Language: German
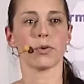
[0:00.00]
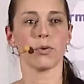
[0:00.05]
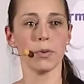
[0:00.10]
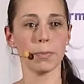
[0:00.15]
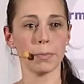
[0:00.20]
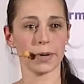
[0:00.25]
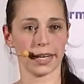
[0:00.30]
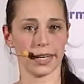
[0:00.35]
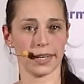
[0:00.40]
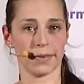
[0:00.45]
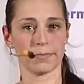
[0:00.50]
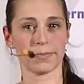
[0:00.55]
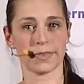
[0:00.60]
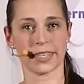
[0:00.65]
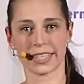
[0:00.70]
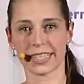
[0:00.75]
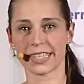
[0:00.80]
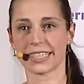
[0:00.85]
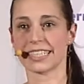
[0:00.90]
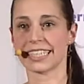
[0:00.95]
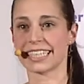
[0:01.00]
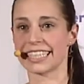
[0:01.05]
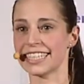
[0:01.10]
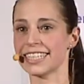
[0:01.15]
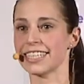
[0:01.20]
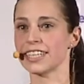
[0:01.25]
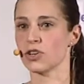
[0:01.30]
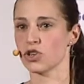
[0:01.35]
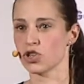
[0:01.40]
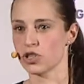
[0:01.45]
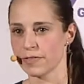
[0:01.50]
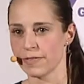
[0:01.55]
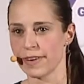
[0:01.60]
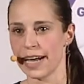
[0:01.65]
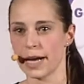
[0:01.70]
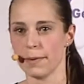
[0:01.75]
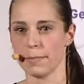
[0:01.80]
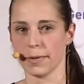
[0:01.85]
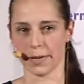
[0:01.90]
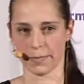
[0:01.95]
Opa, das ist ein richtiger
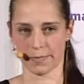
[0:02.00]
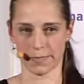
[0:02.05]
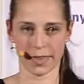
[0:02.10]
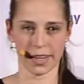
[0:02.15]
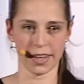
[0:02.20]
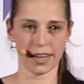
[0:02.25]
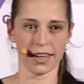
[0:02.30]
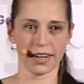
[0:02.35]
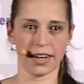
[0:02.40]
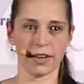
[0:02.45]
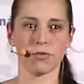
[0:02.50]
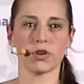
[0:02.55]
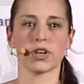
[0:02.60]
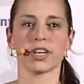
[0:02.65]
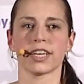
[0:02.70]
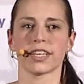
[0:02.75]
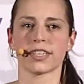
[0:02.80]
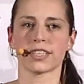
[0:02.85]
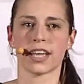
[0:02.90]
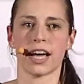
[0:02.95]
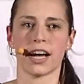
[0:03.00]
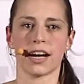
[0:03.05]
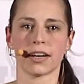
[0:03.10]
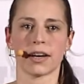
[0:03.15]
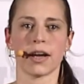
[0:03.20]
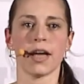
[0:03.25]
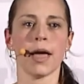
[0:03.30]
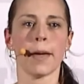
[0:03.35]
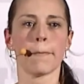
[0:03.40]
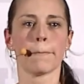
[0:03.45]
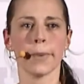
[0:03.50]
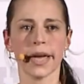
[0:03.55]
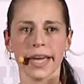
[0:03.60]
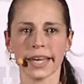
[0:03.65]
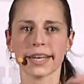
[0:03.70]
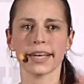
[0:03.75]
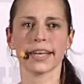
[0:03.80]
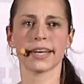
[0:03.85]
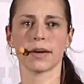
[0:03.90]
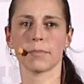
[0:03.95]
Schwabe, der würde jetzt sagen,
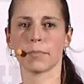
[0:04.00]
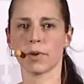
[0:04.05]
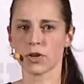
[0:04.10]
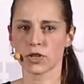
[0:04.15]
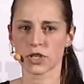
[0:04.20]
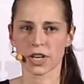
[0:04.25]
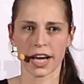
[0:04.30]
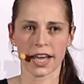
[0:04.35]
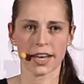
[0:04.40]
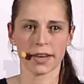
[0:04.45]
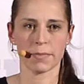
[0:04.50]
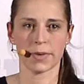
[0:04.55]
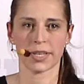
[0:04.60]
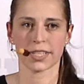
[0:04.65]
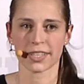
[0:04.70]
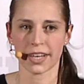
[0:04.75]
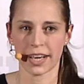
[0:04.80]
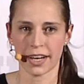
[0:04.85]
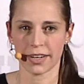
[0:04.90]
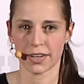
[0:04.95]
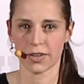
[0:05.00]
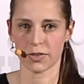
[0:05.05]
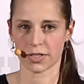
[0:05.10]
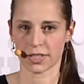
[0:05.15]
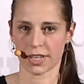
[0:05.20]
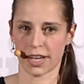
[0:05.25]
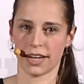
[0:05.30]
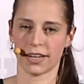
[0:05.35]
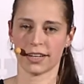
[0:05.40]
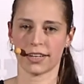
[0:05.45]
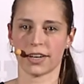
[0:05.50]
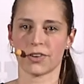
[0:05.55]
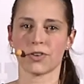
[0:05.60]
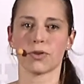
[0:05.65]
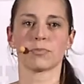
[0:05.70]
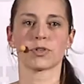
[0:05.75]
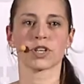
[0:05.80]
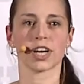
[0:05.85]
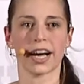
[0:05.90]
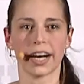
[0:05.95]
Mädle, da brauchst du gar nicht mehr ins Krankenhaus gegangen, da
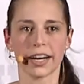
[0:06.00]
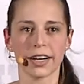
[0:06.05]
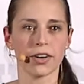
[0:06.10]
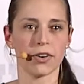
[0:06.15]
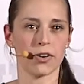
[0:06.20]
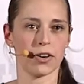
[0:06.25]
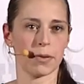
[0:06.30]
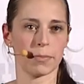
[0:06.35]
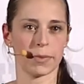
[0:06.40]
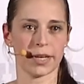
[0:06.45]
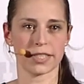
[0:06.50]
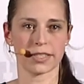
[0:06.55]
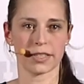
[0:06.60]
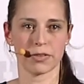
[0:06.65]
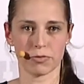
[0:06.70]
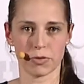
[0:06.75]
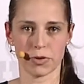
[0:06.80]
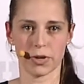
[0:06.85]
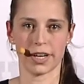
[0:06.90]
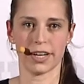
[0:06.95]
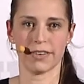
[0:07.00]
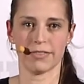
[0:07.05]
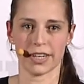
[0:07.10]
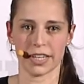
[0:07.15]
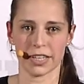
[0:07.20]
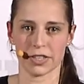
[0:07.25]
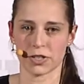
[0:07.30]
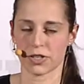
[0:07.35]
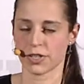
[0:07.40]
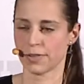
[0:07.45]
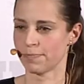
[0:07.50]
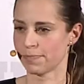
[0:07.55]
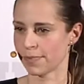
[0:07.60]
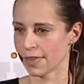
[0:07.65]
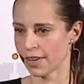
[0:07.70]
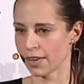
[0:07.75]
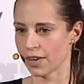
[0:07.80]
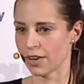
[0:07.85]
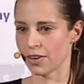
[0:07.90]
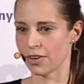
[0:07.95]
kommst du kranker heim, als du vorher warst.
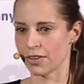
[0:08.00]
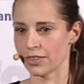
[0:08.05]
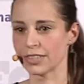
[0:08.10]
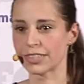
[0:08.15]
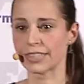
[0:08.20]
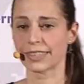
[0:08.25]
Und...